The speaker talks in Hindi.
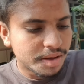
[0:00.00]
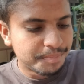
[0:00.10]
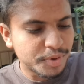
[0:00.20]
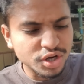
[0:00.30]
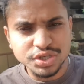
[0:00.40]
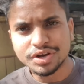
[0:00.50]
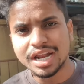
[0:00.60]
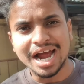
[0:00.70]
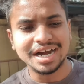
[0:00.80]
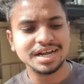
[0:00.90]
बिकॉज क्योंकि
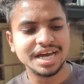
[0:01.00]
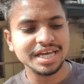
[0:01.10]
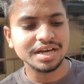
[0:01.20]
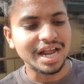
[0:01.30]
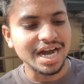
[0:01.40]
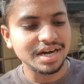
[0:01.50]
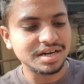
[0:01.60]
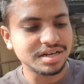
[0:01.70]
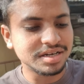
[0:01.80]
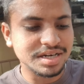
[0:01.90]
लाइट का ही है लाइट
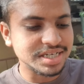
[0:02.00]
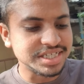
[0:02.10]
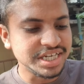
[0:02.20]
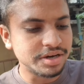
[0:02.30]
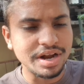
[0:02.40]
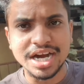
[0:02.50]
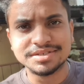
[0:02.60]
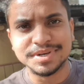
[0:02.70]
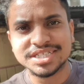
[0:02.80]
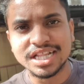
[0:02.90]
का सीन है लाइट
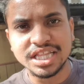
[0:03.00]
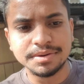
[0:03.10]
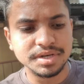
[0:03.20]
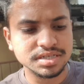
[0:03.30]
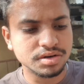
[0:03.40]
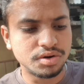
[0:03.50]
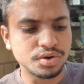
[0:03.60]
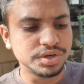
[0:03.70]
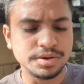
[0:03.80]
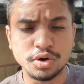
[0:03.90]
बस चलती बस और
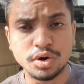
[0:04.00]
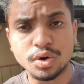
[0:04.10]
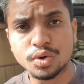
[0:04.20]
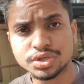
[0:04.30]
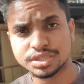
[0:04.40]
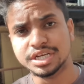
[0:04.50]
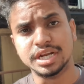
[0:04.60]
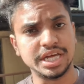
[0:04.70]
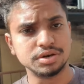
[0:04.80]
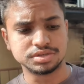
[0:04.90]
कोई और कुछ सीन
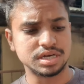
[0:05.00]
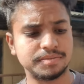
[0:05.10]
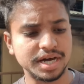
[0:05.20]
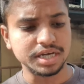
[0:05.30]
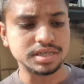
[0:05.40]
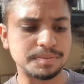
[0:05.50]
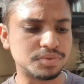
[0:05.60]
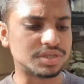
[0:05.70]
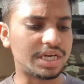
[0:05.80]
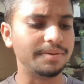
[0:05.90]
नहीं है उसका बाकी सब
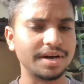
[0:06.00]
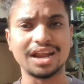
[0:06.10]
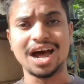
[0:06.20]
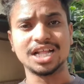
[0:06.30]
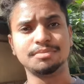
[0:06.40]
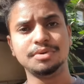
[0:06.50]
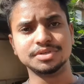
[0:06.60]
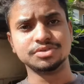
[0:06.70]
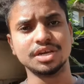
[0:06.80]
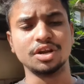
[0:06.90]
कुछ सही है बाकी रात में बस
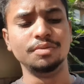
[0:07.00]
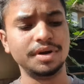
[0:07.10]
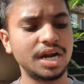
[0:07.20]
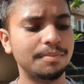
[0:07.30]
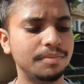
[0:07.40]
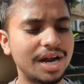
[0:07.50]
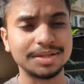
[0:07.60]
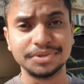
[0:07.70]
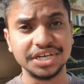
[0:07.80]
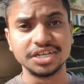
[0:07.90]
उसके किलोमीटर आप रात
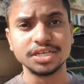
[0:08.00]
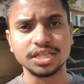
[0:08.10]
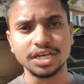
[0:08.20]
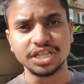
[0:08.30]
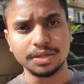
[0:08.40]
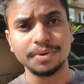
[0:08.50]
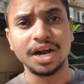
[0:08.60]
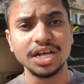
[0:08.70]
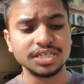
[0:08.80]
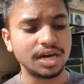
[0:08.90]
में देख नहीं सकते कितने पे
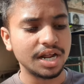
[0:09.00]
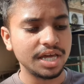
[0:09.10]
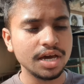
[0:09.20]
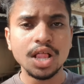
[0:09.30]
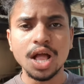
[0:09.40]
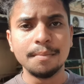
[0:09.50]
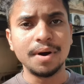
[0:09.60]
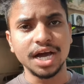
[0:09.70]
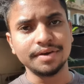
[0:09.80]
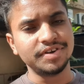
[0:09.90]
गाड़ी चल रही है
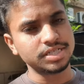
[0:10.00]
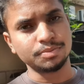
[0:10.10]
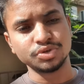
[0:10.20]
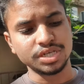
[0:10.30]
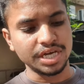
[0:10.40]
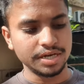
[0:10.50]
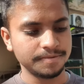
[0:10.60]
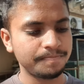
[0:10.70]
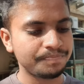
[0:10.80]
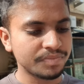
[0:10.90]
बाकी फिर सब कुछ सही
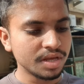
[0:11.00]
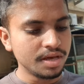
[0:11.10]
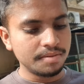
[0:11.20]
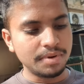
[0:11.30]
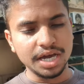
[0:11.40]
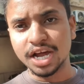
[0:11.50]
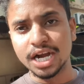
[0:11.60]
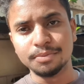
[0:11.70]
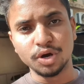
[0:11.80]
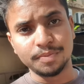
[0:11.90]
है बाकी
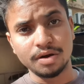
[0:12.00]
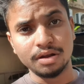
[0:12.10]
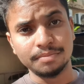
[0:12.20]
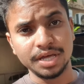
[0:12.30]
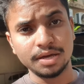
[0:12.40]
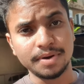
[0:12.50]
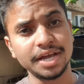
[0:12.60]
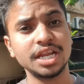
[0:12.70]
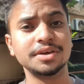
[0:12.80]
गाड़ी में कोई प्रॉब्लम नहीं है भाई ने